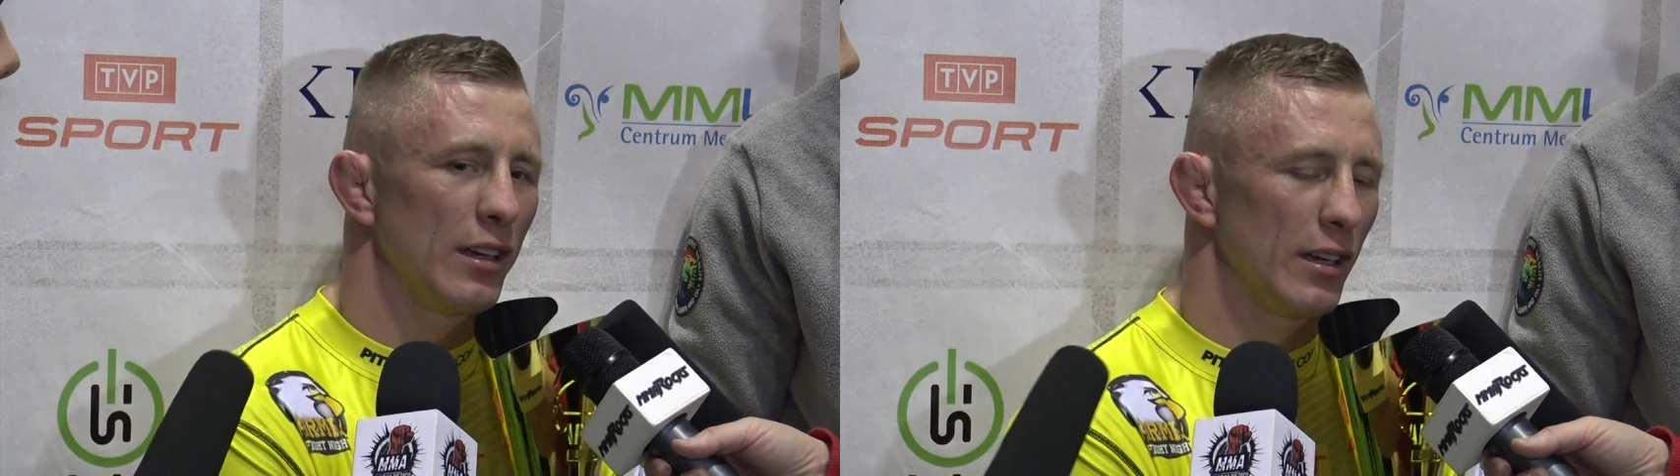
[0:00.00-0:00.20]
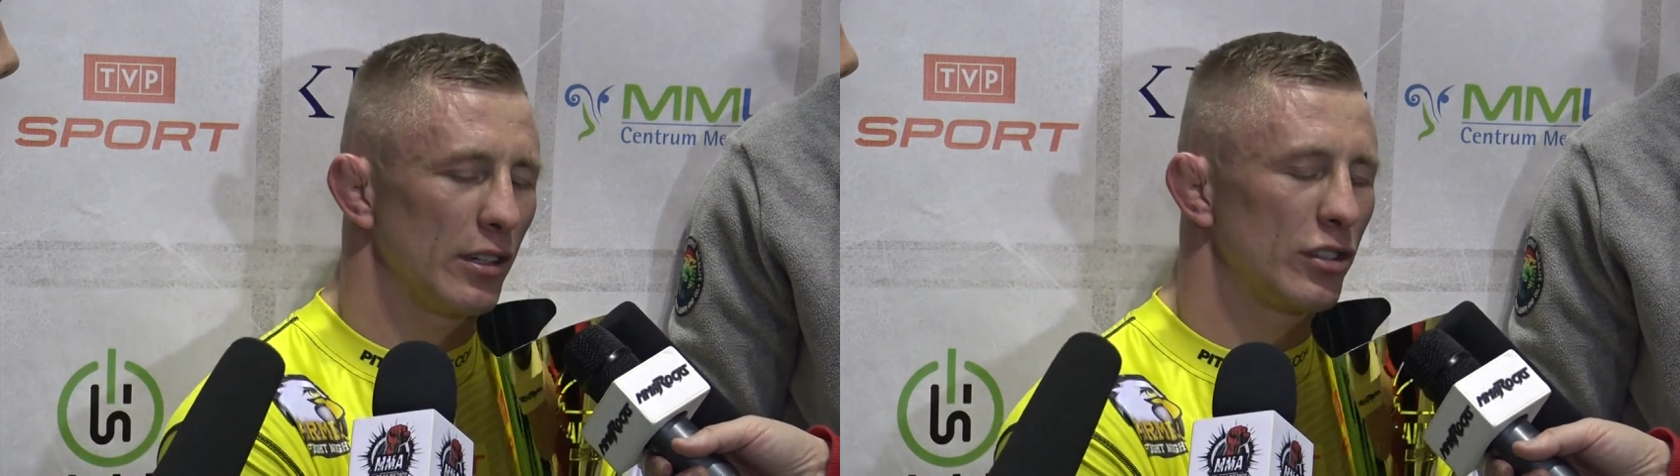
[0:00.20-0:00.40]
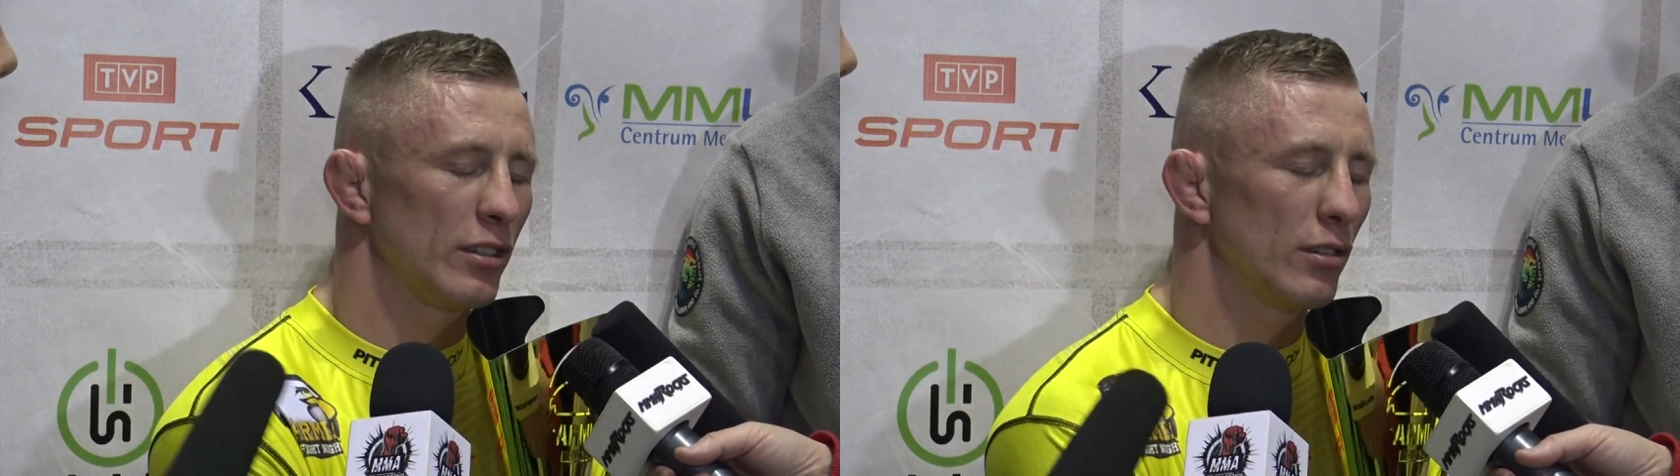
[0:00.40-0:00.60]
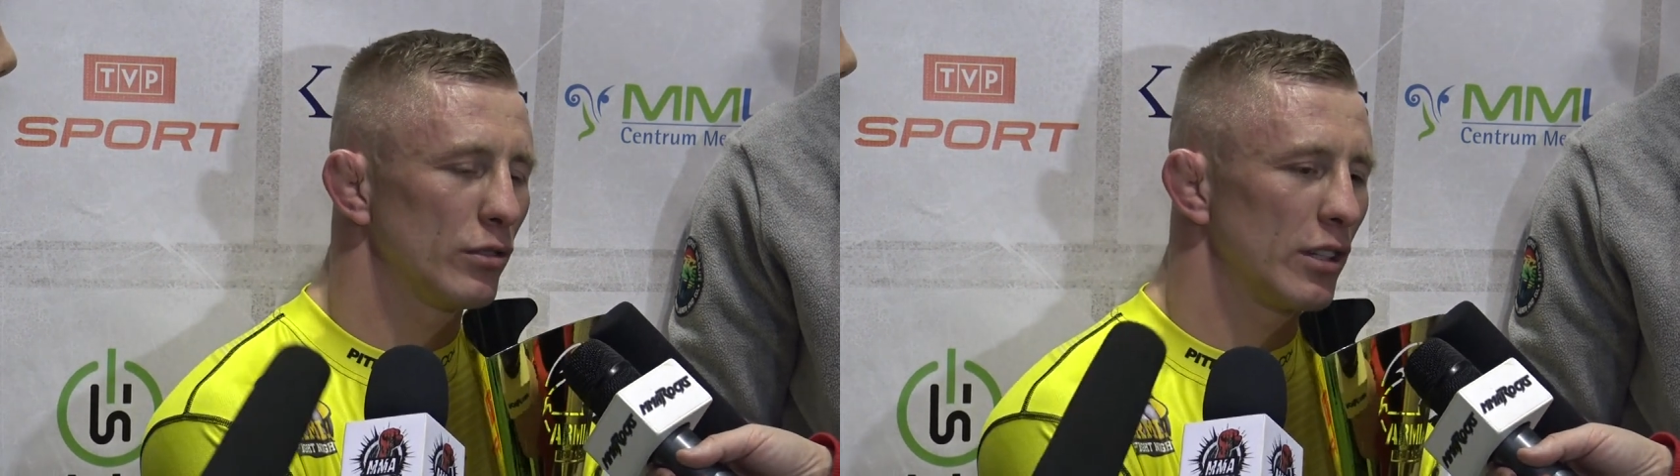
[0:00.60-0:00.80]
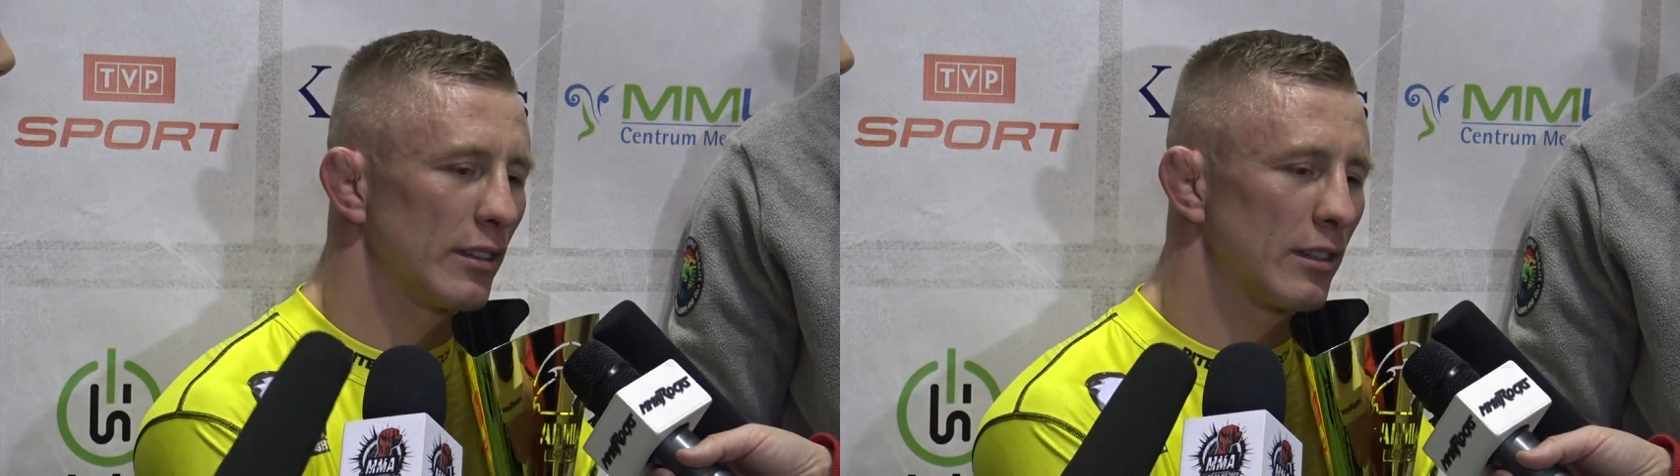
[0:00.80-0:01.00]
E, ci
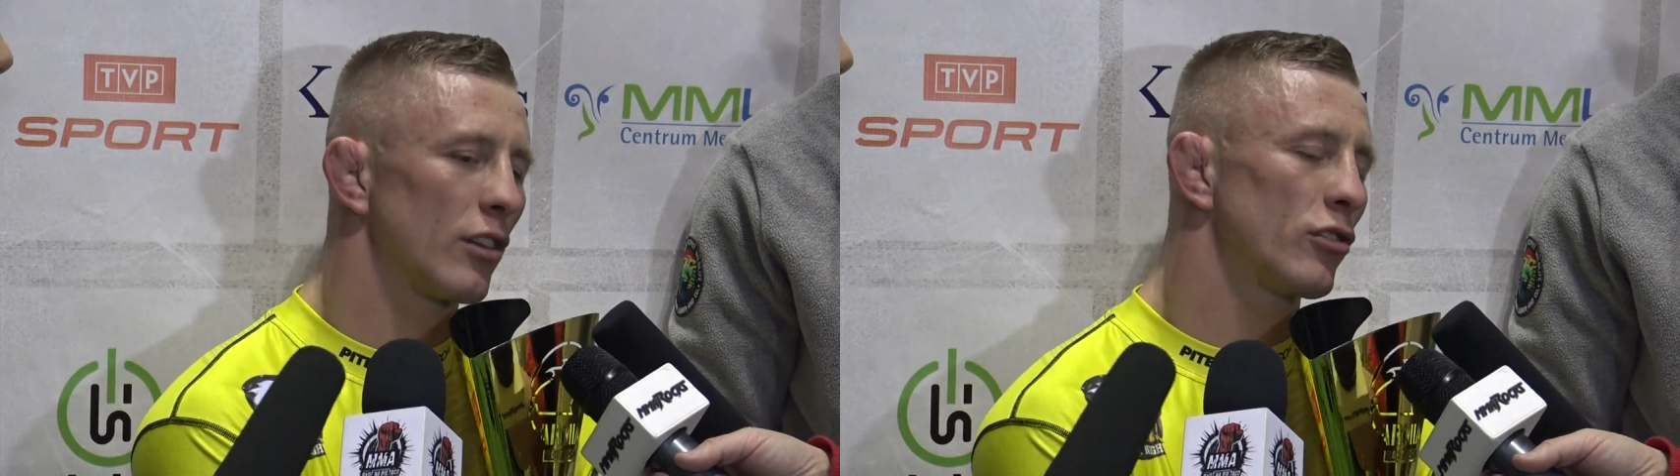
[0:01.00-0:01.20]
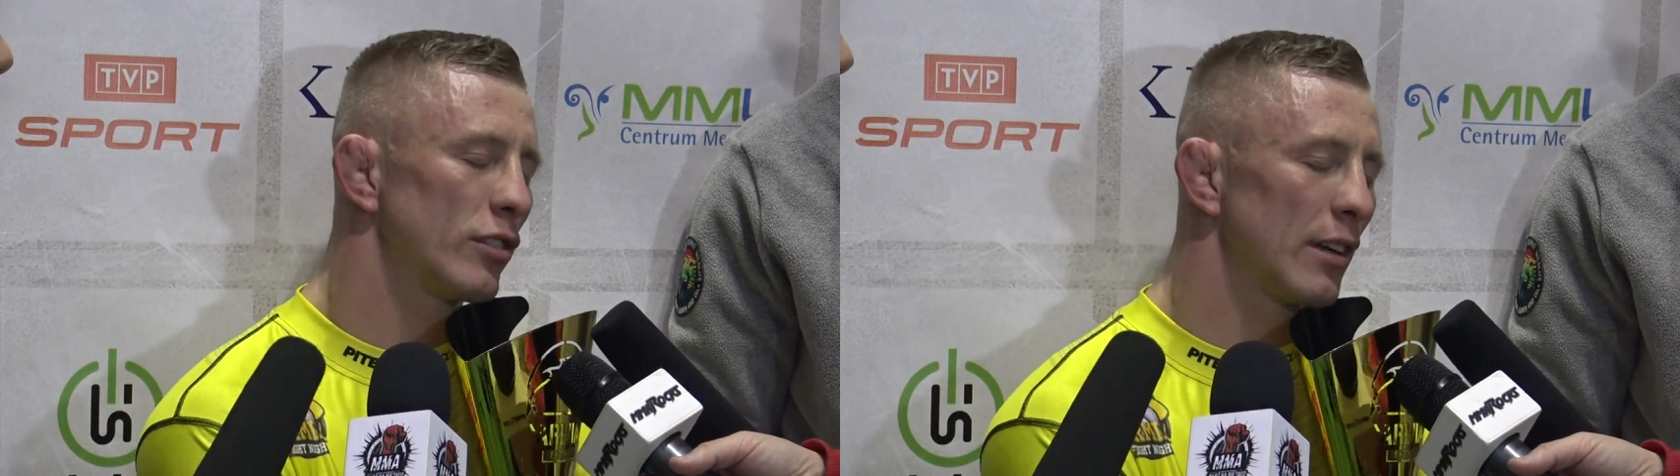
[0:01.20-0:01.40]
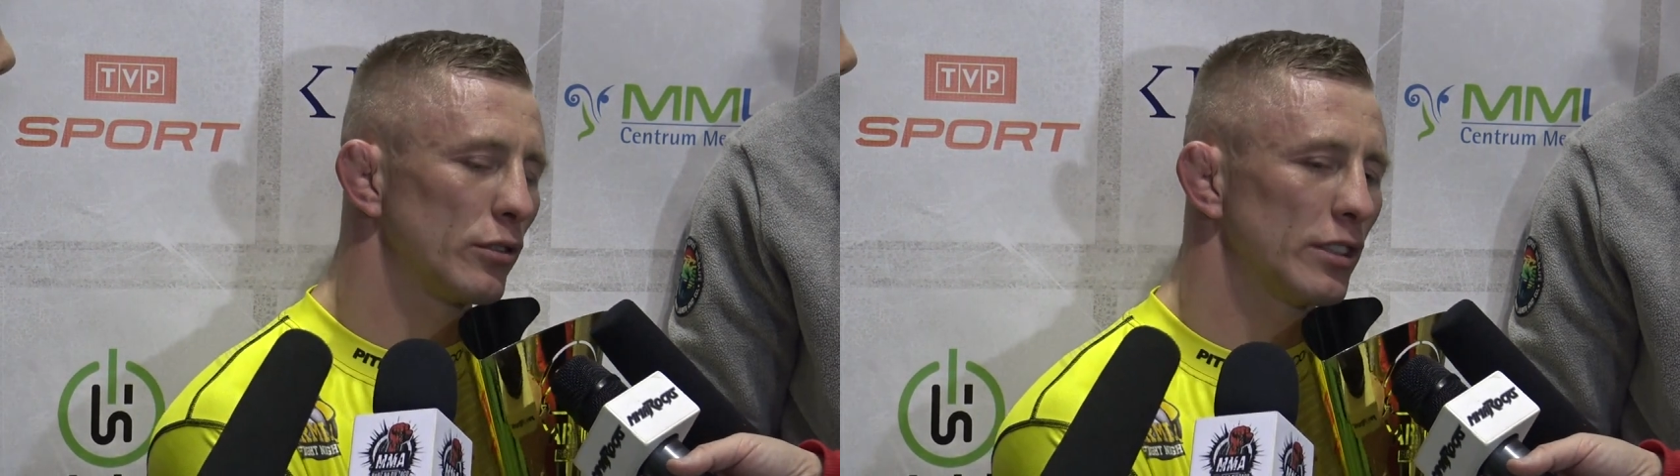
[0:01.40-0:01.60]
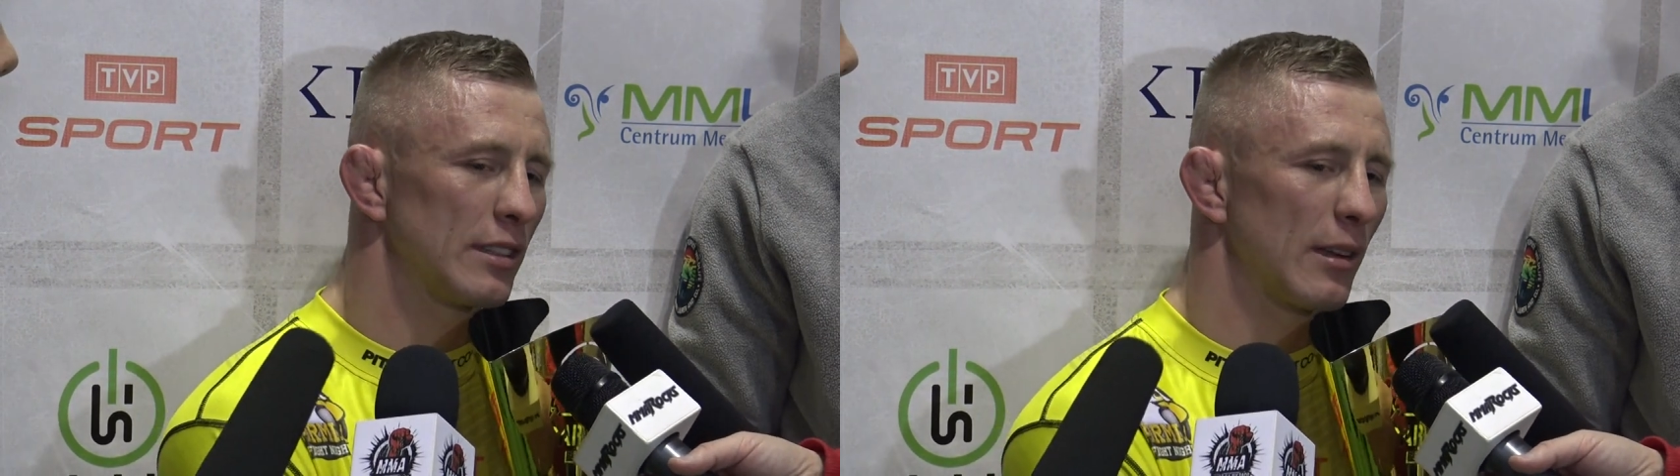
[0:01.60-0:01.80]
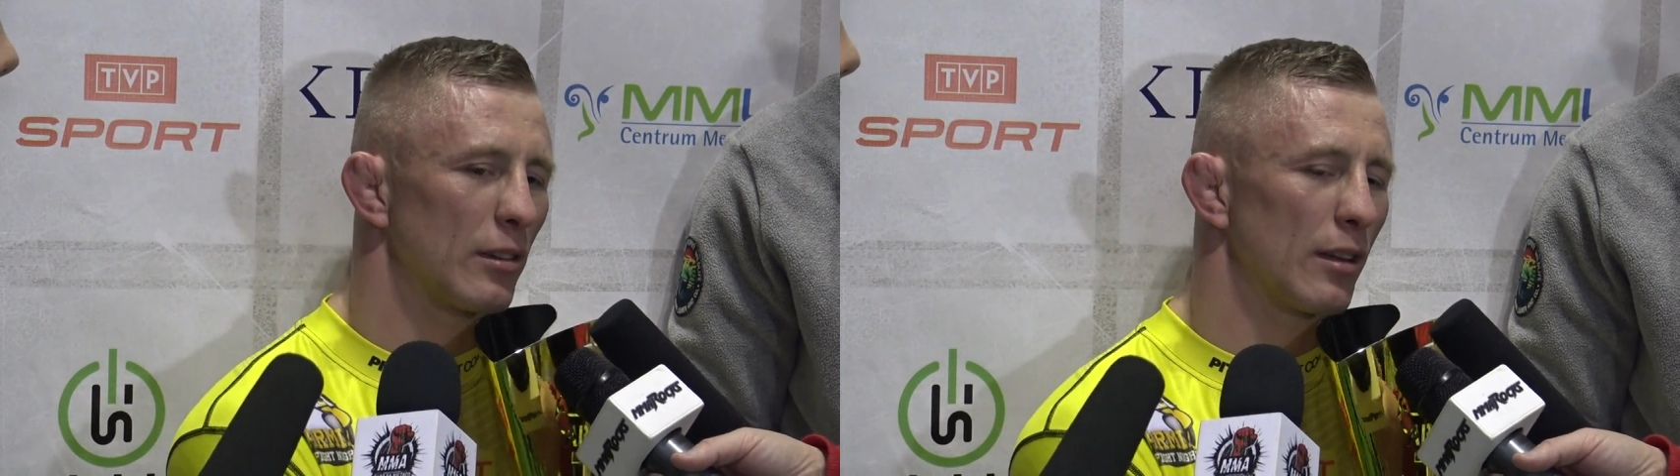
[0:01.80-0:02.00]
ludzie, ci zawodnicy